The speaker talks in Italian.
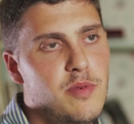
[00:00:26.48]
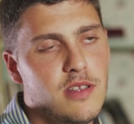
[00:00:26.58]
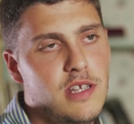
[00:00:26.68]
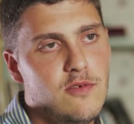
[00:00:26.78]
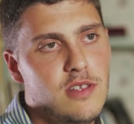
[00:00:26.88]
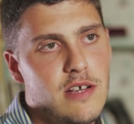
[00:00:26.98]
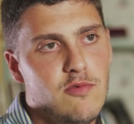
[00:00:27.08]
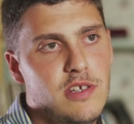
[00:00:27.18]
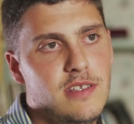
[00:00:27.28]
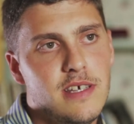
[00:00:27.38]
Partivo da
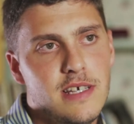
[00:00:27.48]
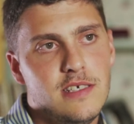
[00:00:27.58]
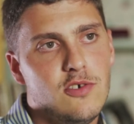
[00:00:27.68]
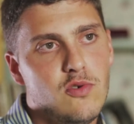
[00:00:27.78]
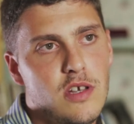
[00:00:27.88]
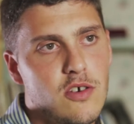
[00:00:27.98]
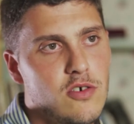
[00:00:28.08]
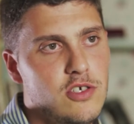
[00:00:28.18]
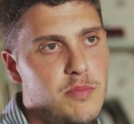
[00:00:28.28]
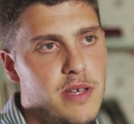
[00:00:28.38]
un interesse sulle
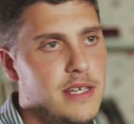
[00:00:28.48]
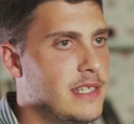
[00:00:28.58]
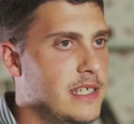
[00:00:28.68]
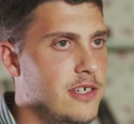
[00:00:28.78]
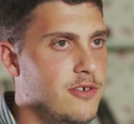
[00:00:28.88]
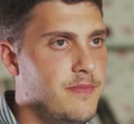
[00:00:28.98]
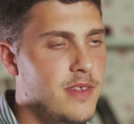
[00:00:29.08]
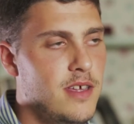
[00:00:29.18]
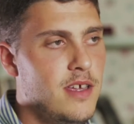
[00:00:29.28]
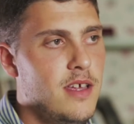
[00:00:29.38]
cose pari a zero
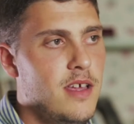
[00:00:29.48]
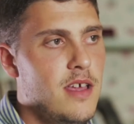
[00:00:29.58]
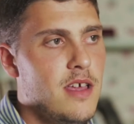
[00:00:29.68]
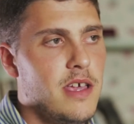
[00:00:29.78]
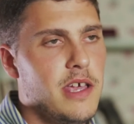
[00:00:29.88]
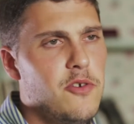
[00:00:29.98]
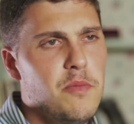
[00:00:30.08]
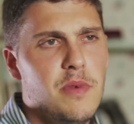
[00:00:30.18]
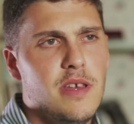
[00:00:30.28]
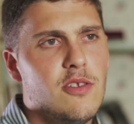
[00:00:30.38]
e non
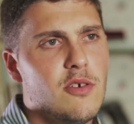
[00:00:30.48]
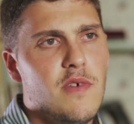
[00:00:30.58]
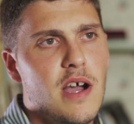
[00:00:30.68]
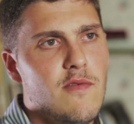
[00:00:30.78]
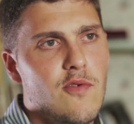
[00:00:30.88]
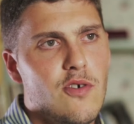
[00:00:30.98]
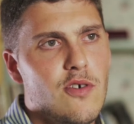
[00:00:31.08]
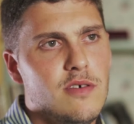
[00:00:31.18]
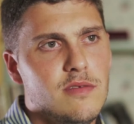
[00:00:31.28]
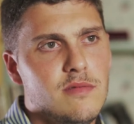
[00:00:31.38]
mi
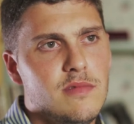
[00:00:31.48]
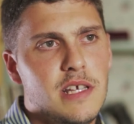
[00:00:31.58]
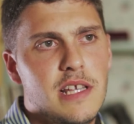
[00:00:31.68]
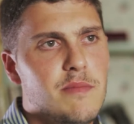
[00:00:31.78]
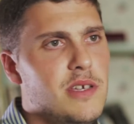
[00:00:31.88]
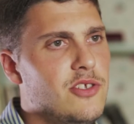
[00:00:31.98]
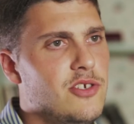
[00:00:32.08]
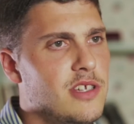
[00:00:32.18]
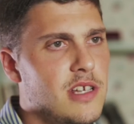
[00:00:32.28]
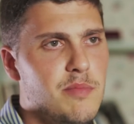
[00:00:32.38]
ritrovavo negli
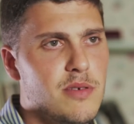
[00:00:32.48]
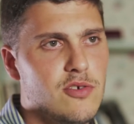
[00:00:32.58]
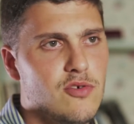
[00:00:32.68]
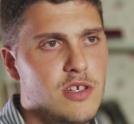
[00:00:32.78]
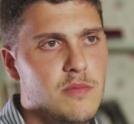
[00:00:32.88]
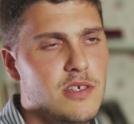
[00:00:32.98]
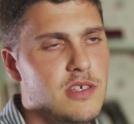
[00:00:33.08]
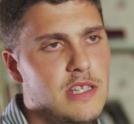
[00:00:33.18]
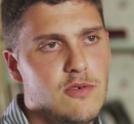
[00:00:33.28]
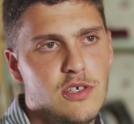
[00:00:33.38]
amici, nelle persone, mi
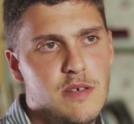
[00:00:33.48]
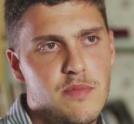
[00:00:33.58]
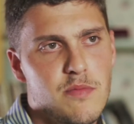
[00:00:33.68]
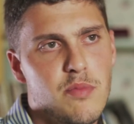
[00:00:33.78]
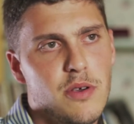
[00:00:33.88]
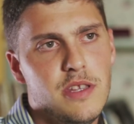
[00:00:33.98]
sentivo sempre un po'